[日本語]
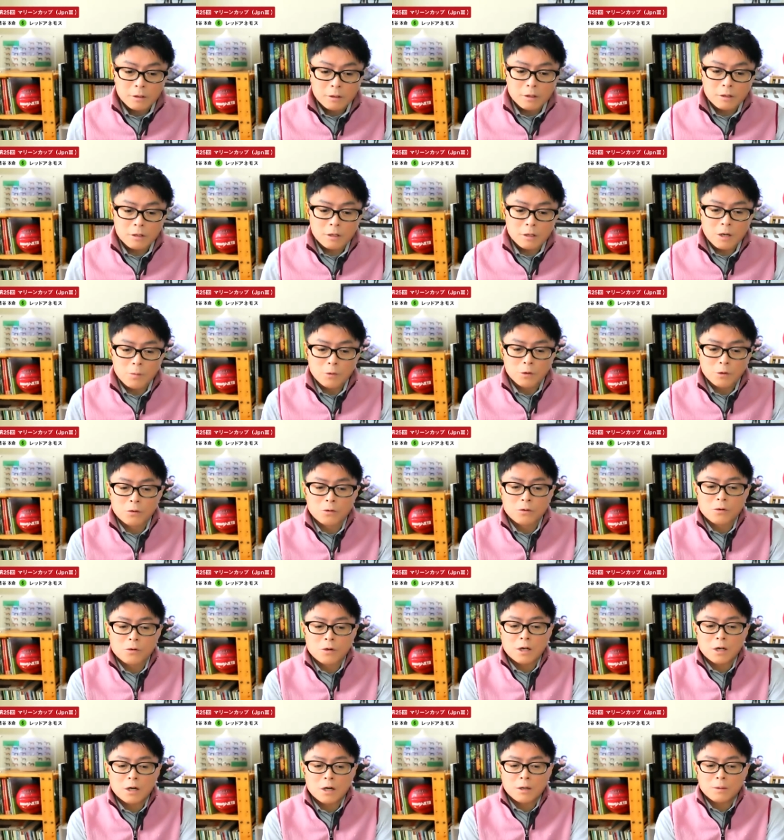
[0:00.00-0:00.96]
でしかもそ
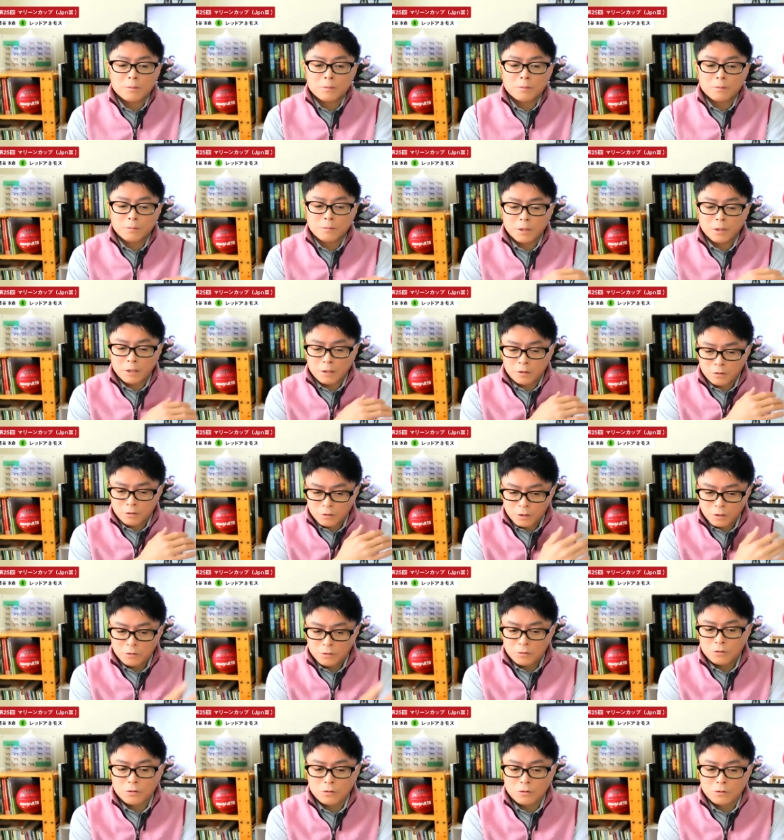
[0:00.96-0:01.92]
こからまた
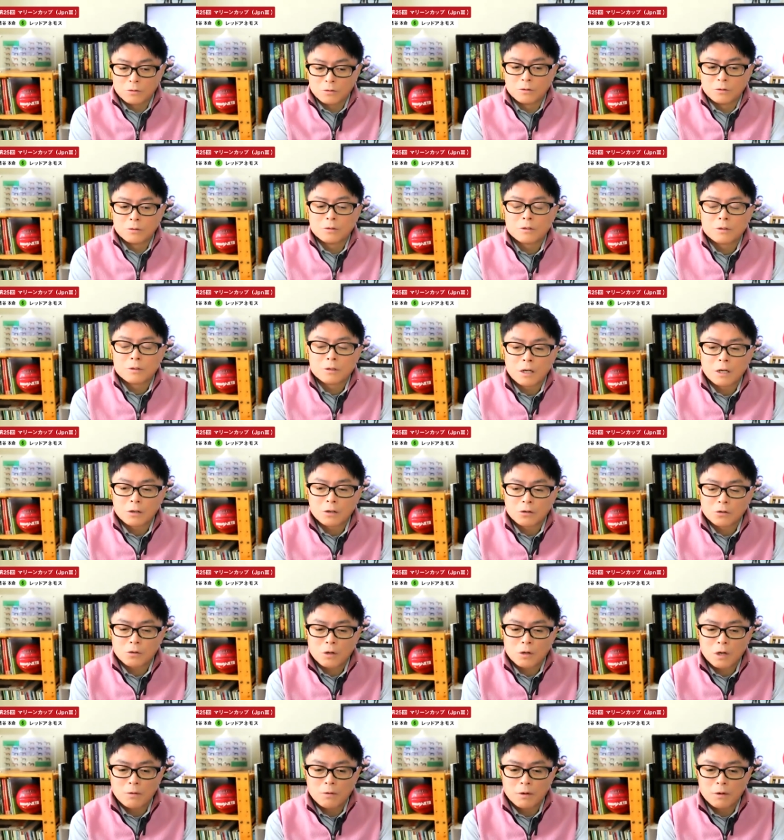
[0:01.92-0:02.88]
次の週3
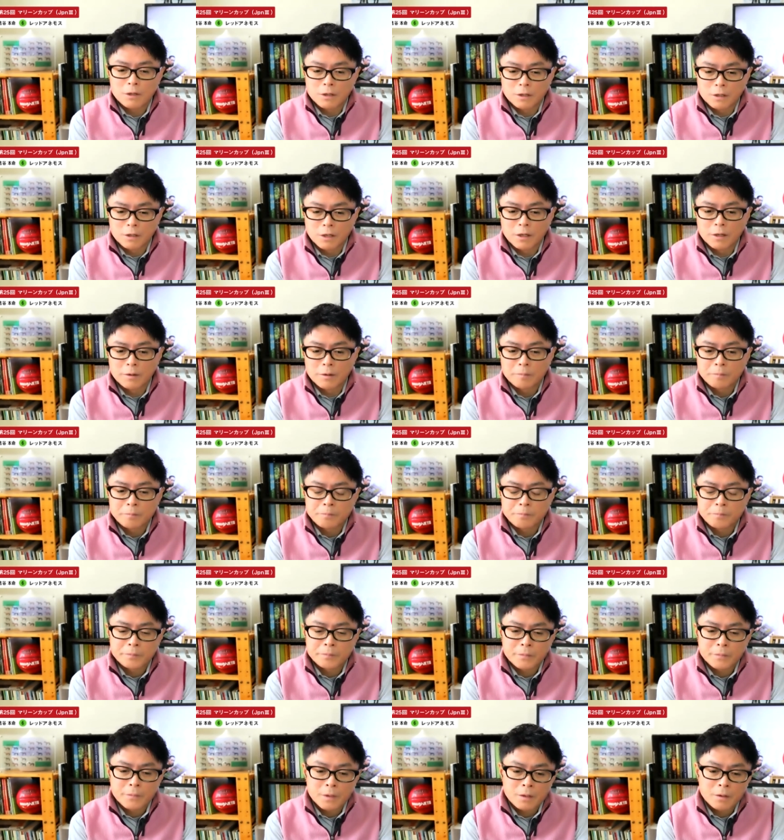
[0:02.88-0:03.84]
頭合わせで、
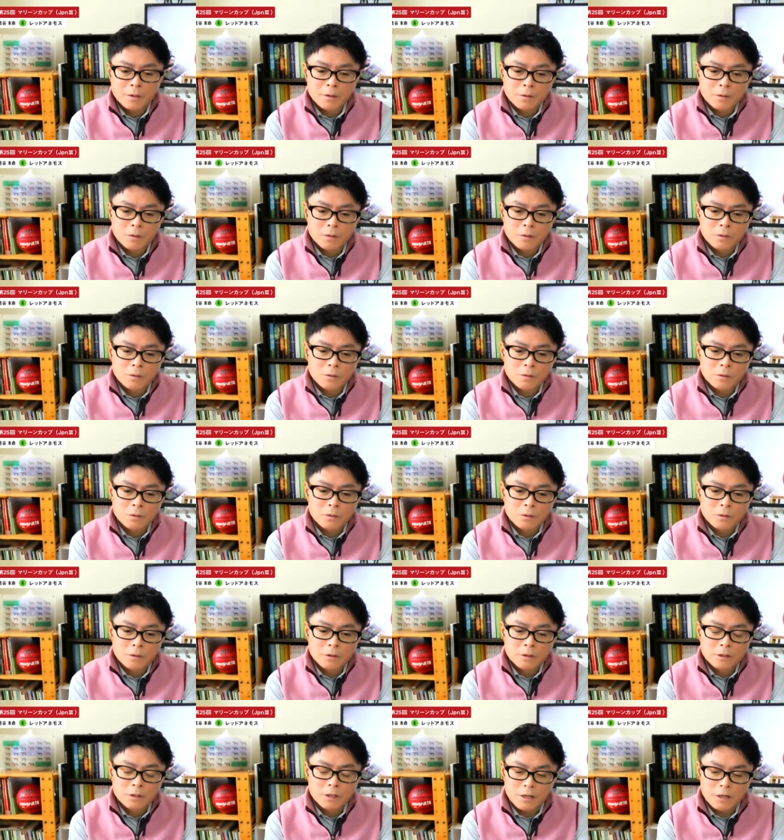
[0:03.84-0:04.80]

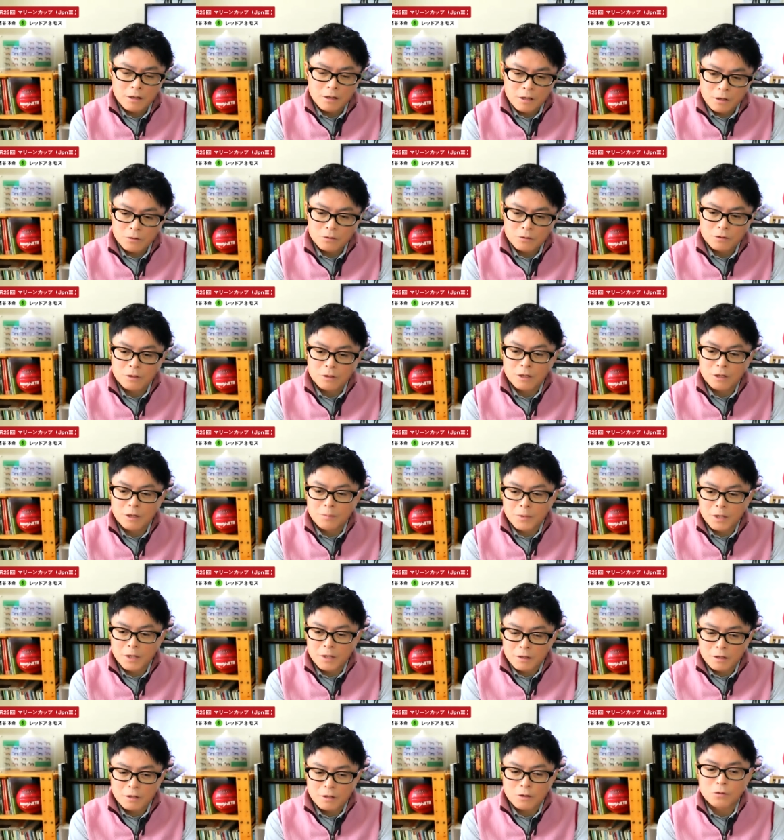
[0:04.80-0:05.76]
デゼルって
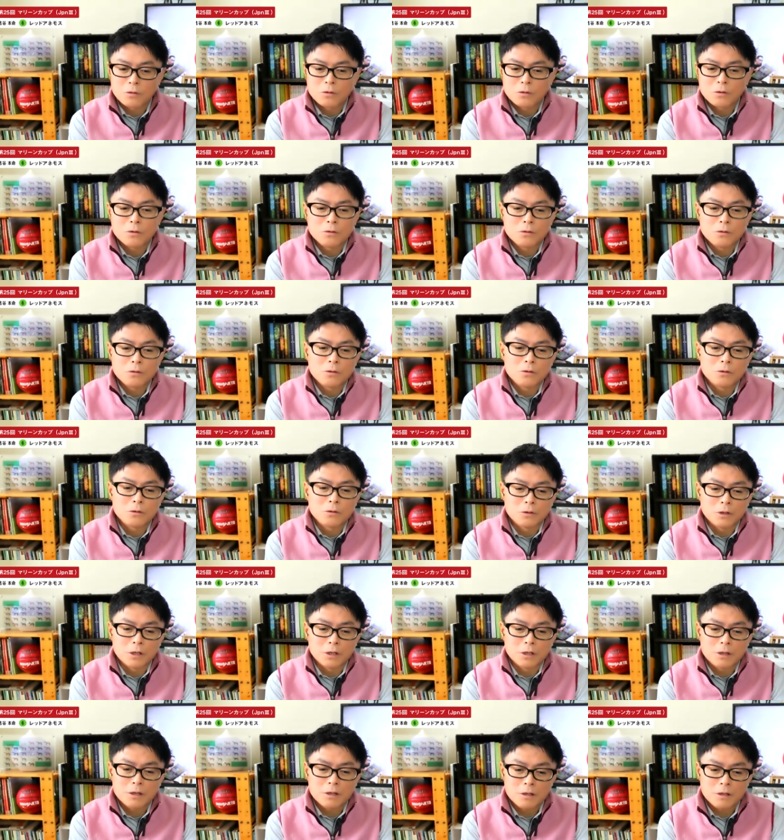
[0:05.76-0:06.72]
めっちゃ調教動くの
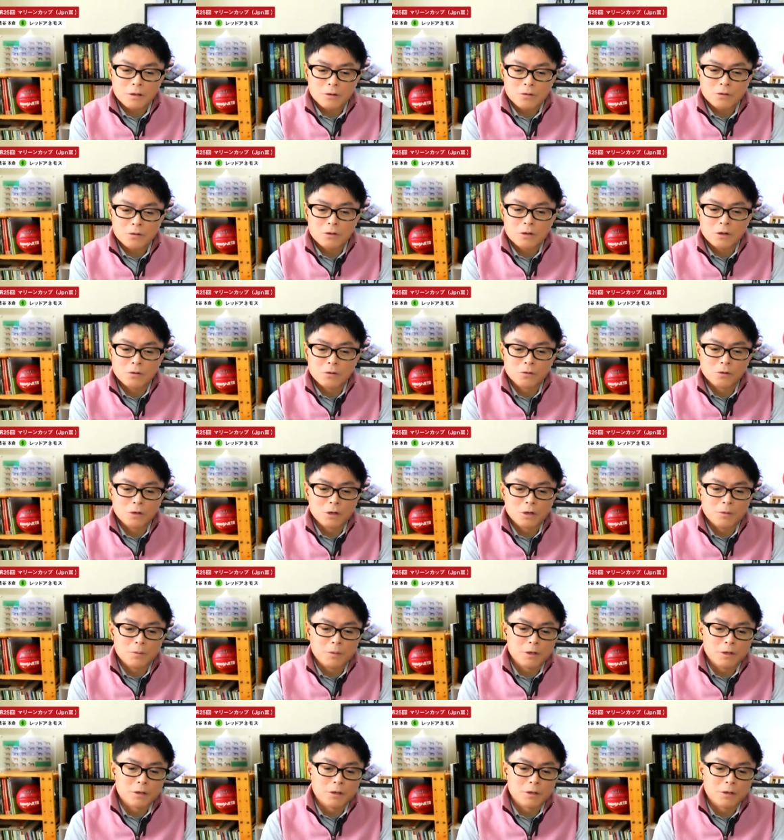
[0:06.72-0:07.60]
でデゼルには遅れ